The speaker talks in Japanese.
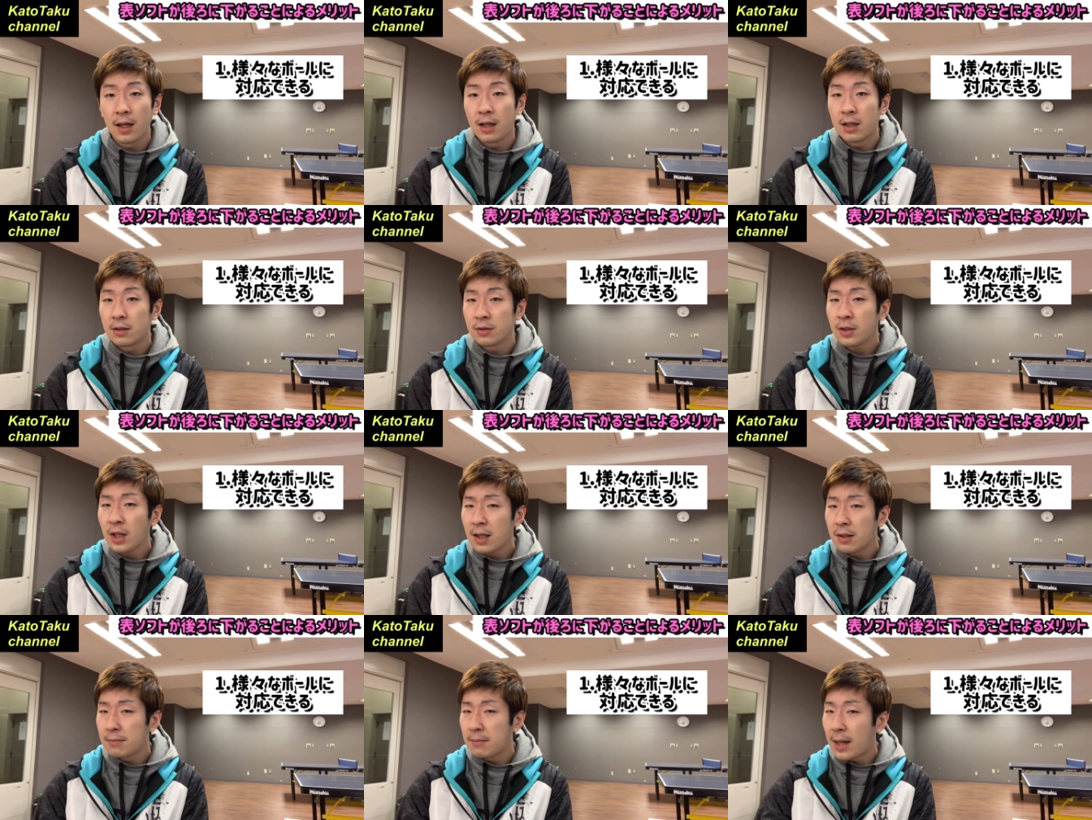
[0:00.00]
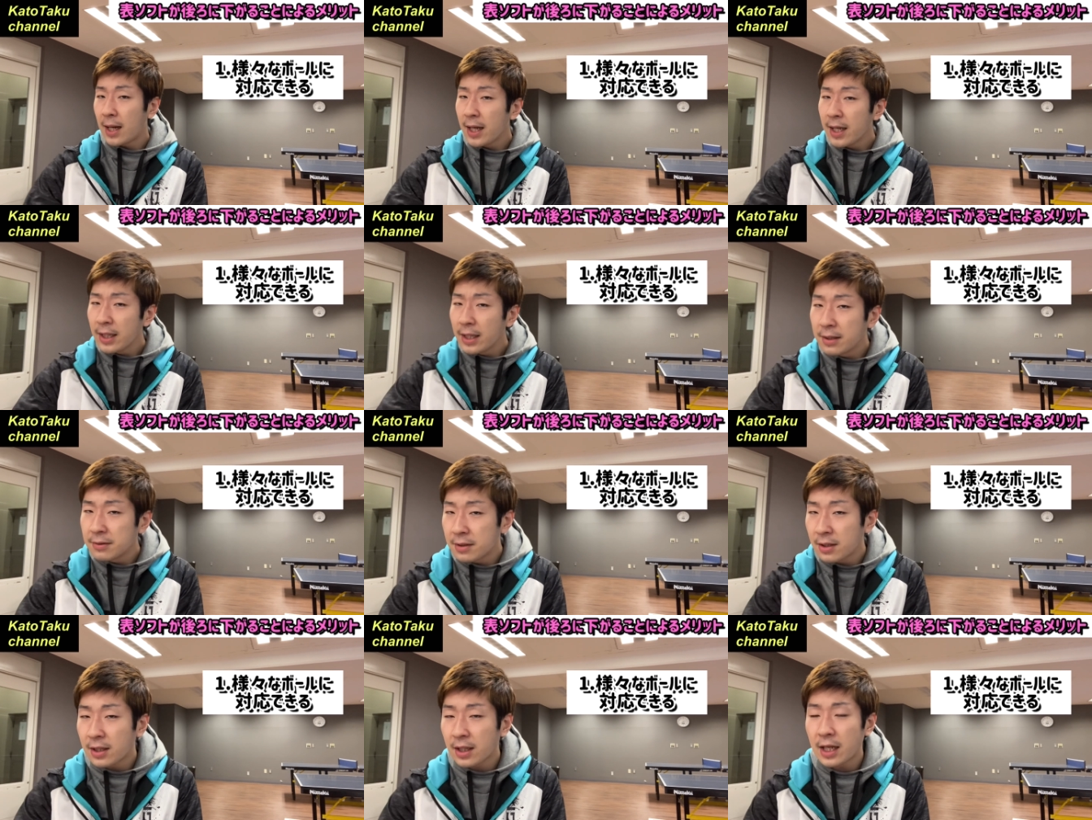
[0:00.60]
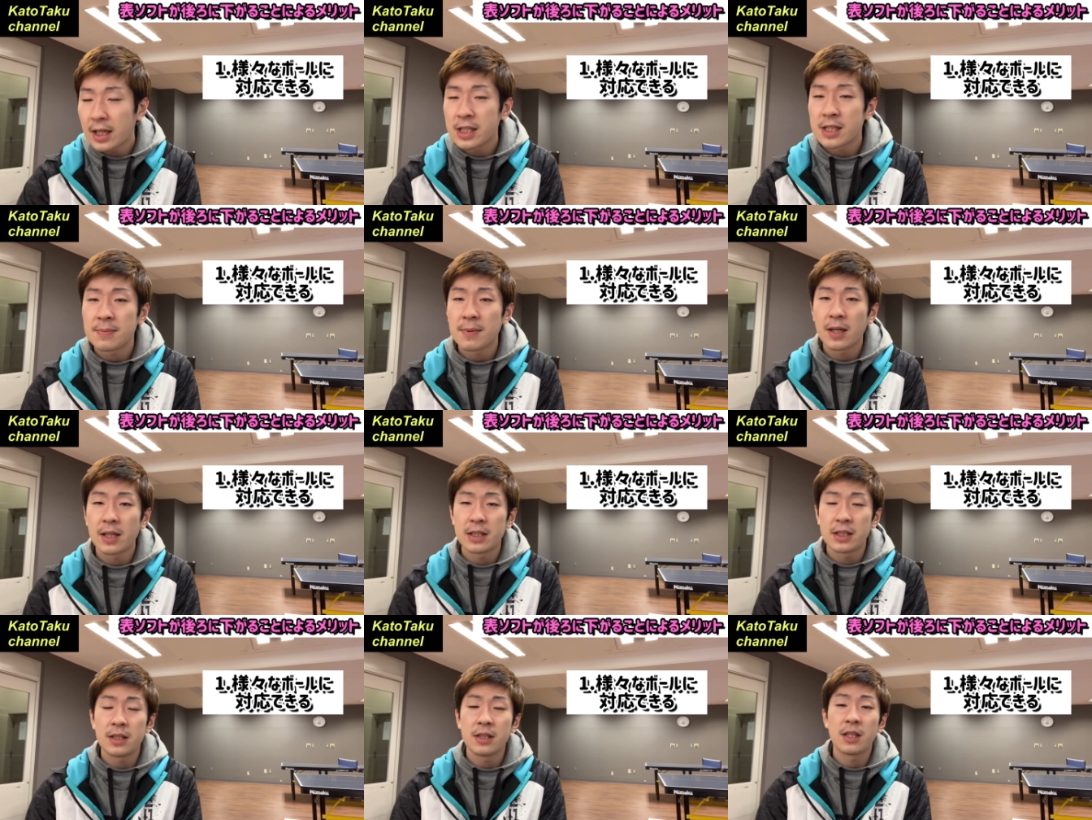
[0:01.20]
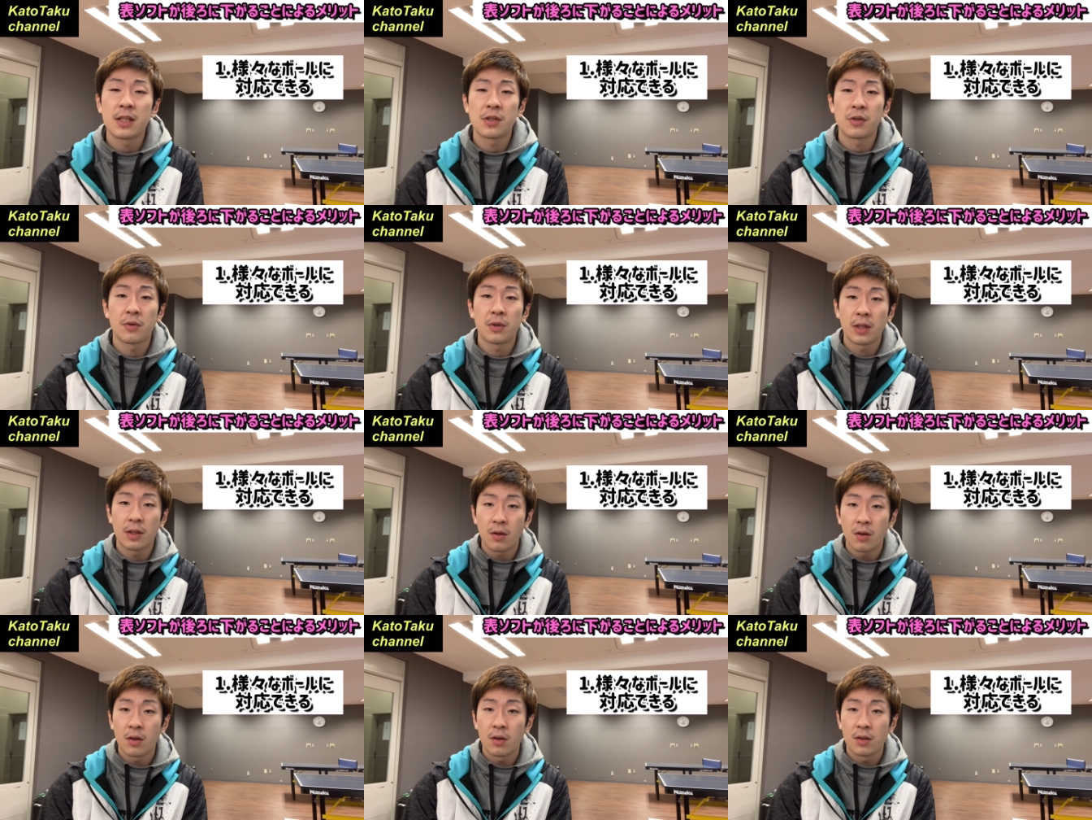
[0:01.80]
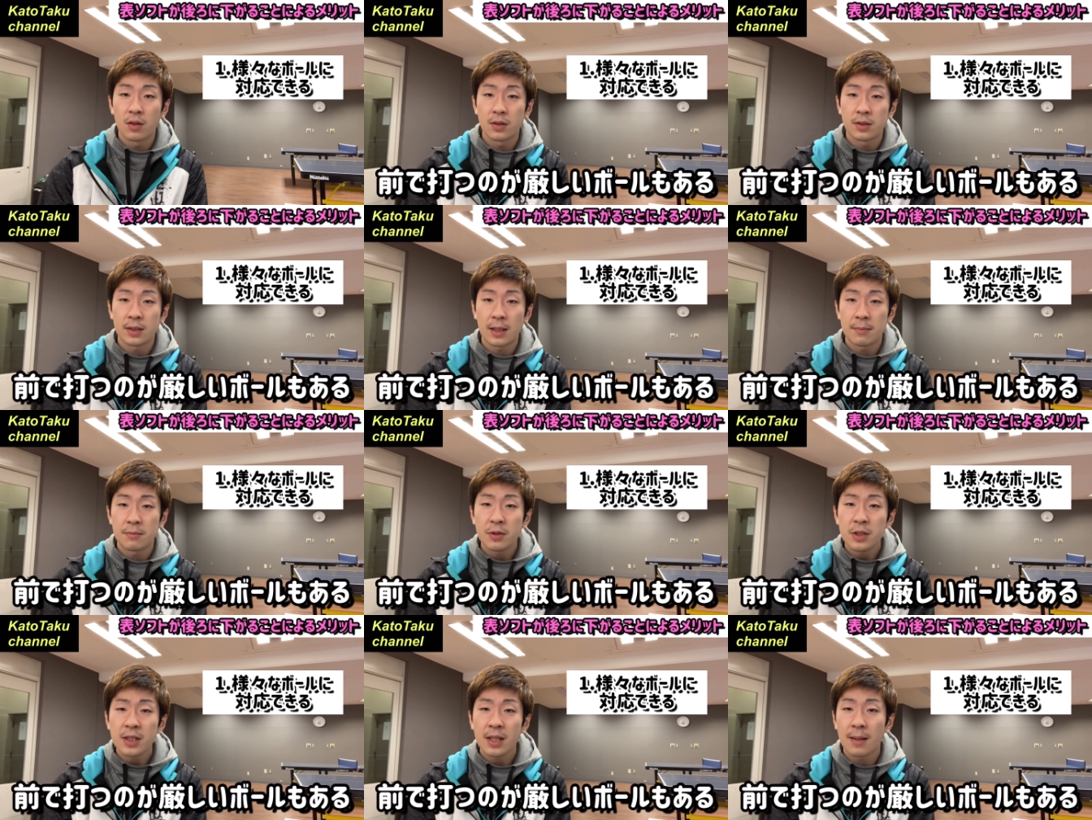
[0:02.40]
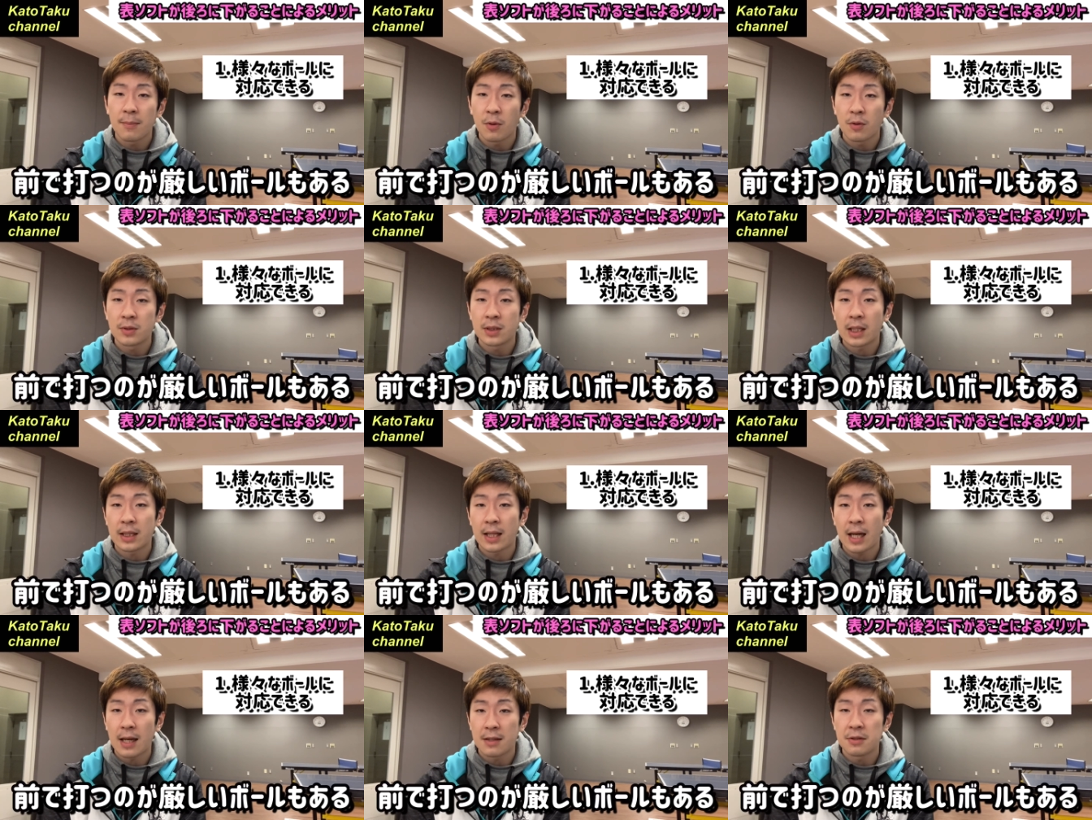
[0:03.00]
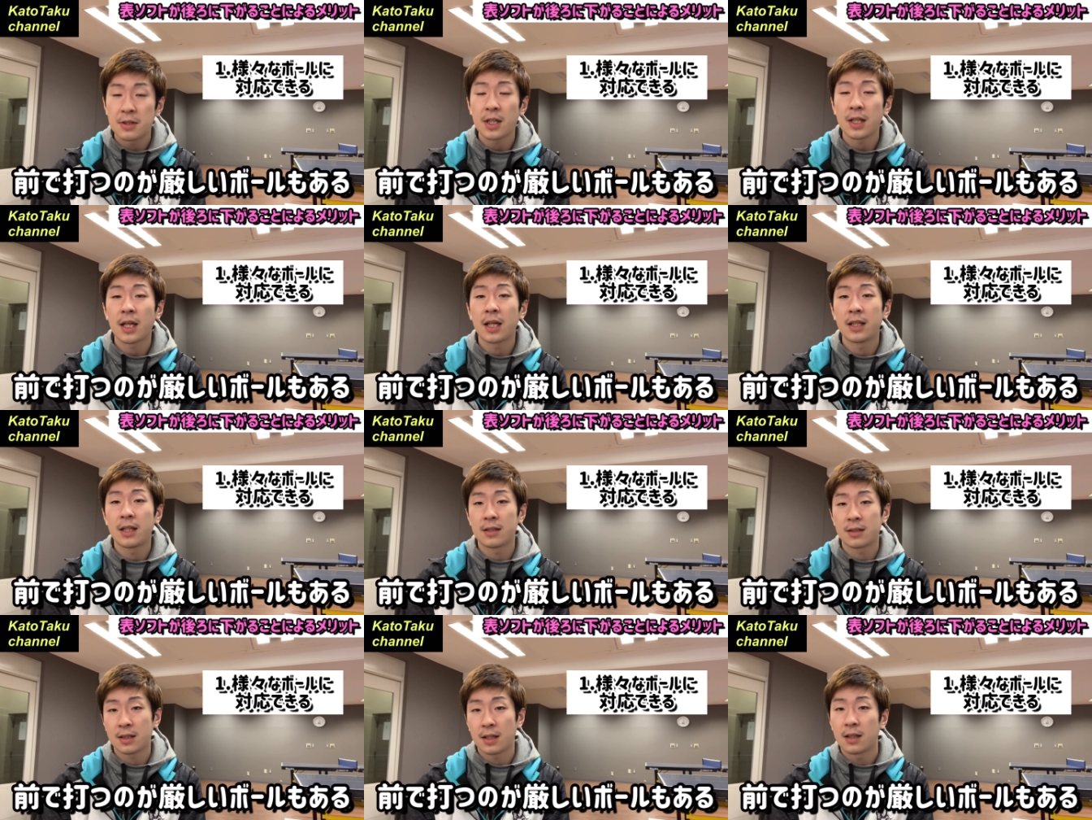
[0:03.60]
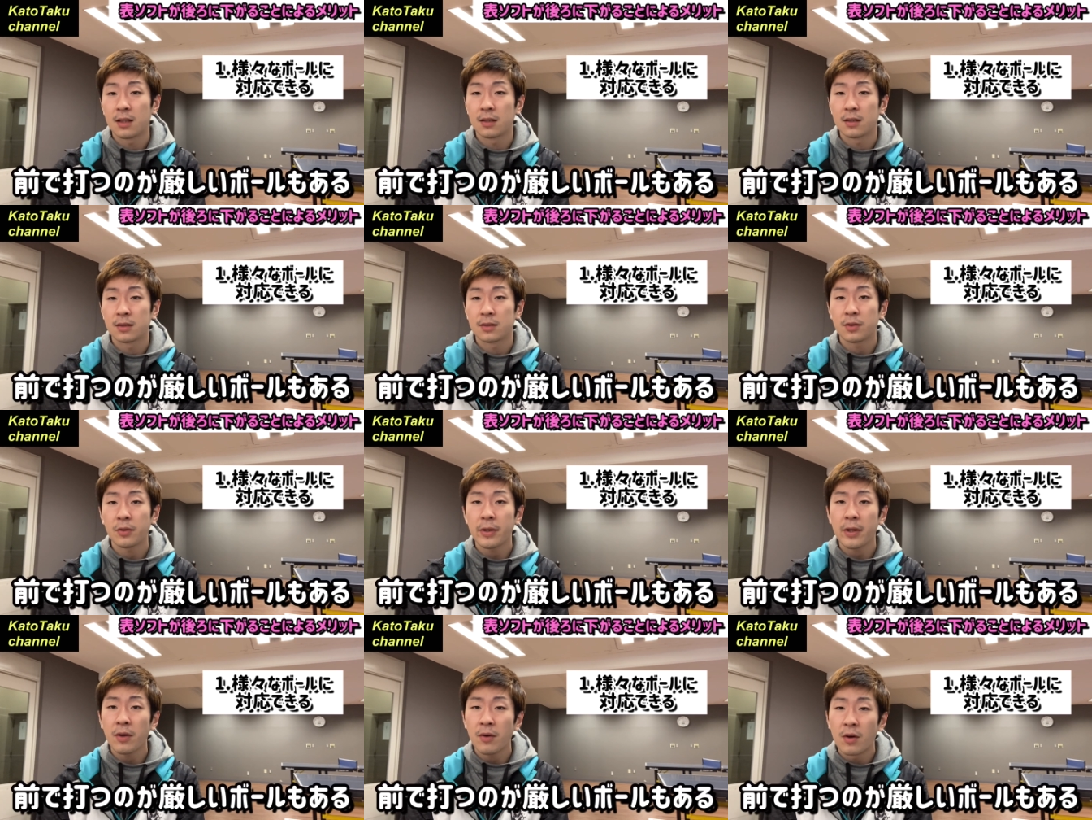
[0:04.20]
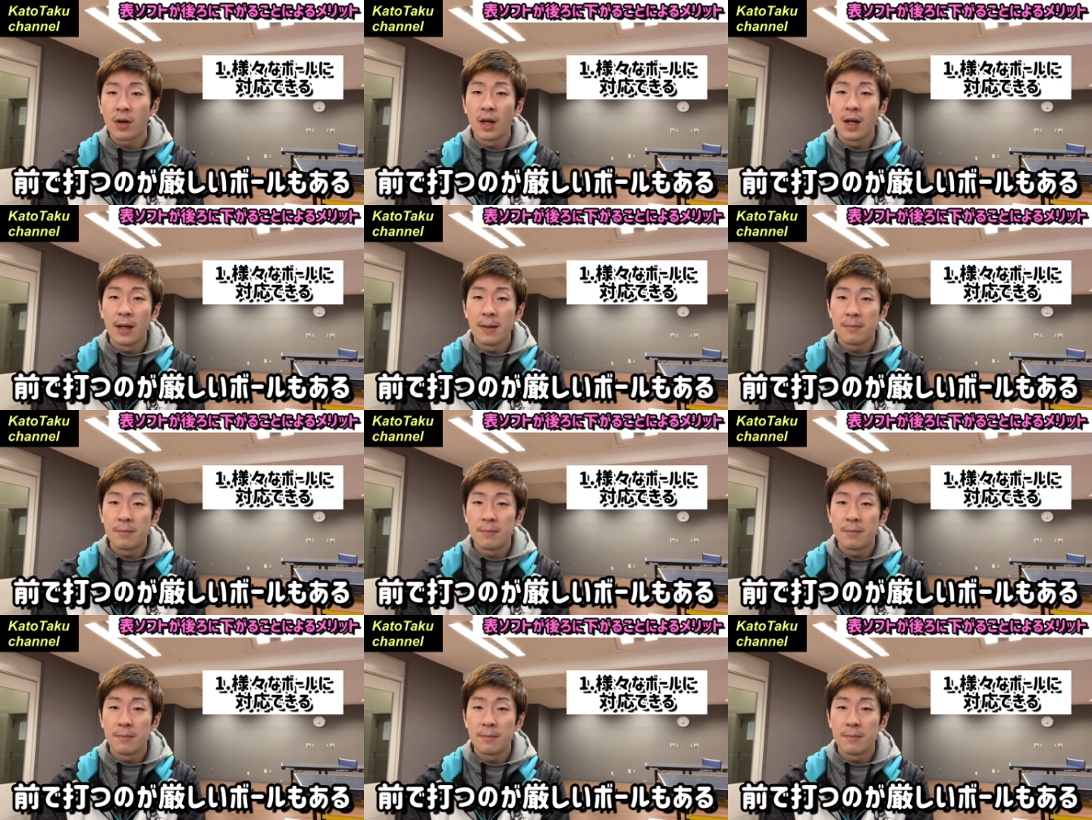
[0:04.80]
それは前で打てたら一番いいんでしょうけどそしたら無理なボールだってあるじゃないですかそれを